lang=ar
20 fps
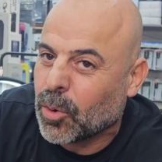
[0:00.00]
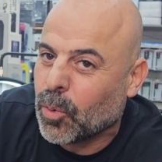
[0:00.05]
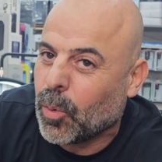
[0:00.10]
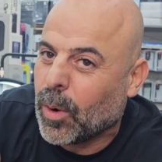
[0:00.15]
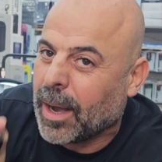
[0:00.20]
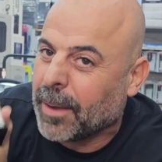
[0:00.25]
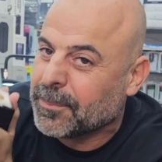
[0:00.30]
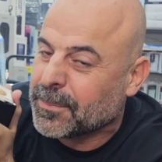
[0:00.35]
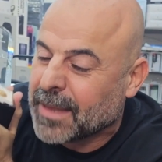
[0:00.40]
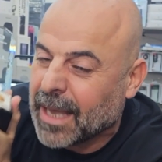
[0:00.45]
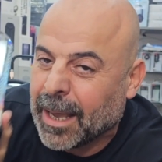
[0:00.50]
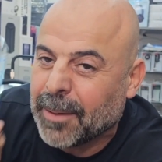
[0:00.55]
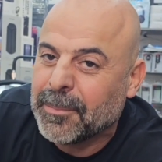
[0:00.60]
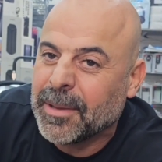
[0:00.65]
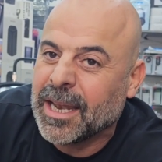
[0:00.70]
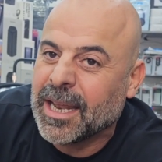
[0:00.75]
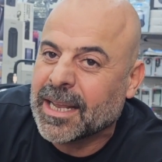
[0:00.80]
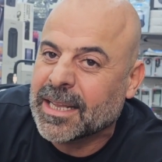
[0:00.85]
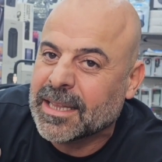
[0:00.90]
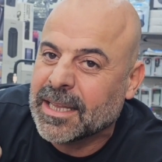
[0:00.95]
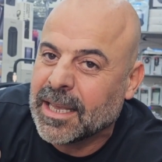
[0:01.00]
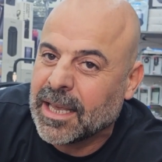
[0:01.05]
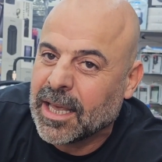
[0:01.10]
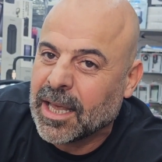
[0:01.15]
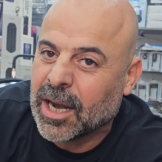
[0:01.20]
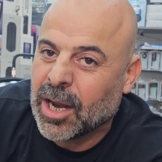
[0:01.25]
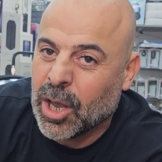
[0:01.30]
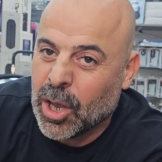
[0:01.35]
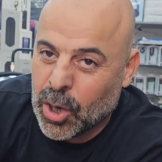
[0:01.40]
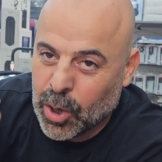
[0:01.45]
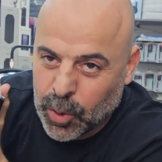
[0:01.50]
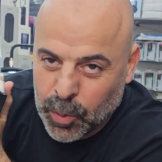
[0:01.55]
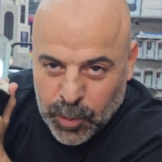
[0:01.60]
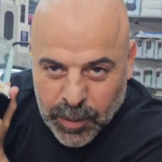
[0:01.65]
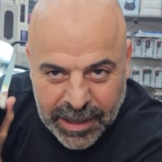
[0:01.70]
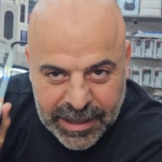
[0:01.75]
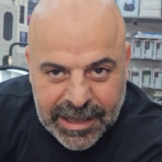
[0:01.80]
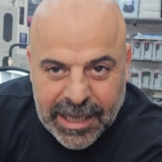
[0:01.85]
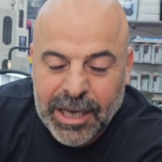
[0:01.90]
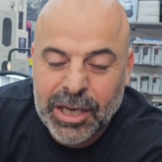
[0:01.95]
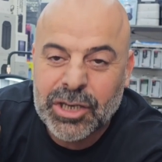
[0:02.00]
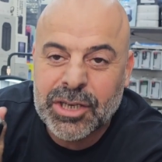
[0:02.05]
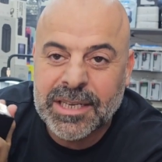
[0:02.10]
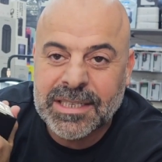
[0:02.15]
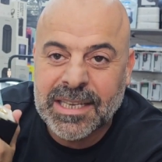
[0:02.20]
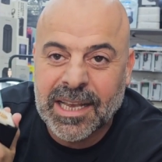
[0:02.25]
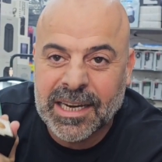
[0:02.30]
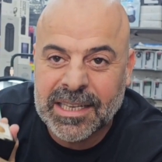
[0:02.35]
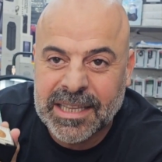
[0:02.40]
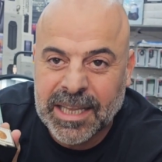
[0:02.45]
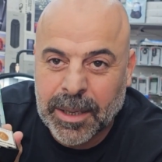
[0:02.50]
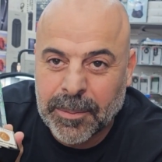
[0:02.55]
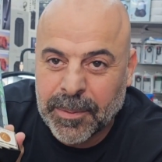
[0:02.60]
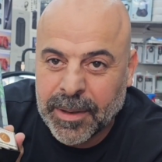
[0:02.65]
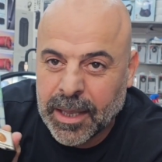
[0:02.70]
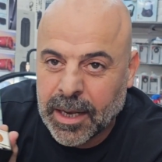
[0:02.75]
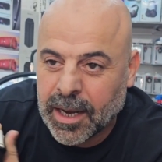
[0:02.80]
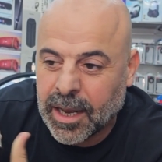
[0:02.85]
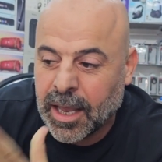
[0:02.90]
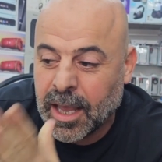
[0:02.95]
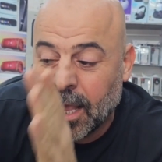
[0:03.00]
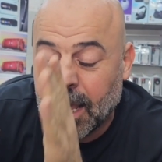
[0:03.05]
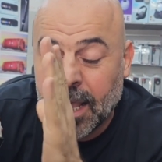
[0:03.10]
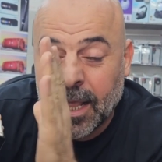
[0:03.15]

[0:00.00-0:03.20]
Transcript: وعم تعمل كتير ونتائجها صارت كبيرة